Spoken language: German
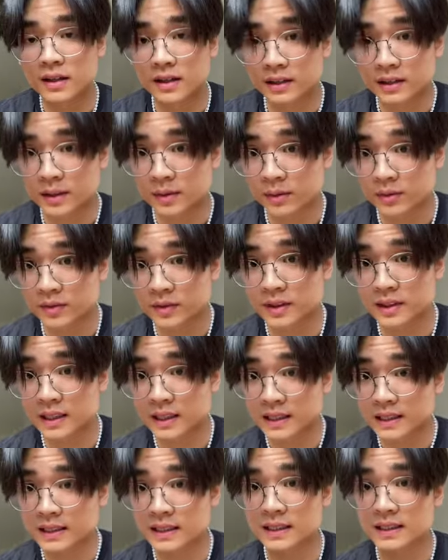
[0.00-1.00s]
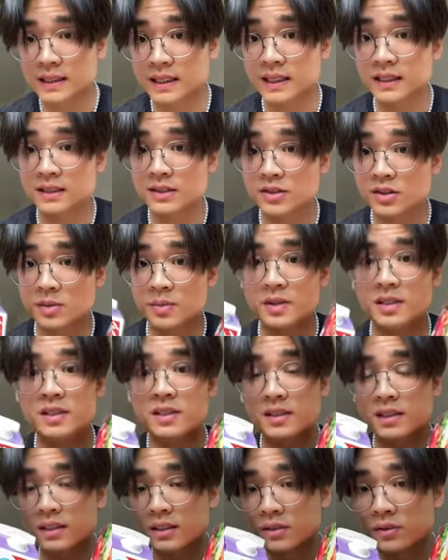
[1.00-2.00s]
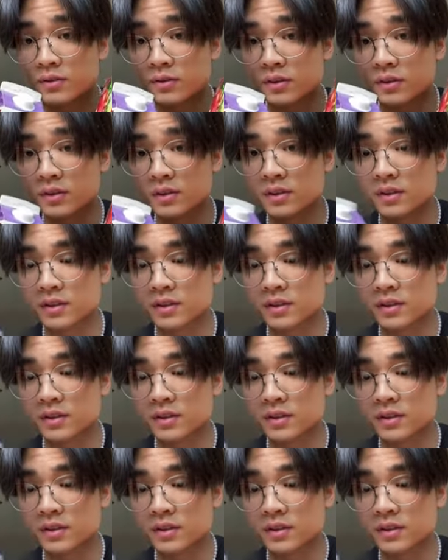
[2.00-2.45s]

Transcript: Ich habe mir richtig geilen Sommersnack gefunden.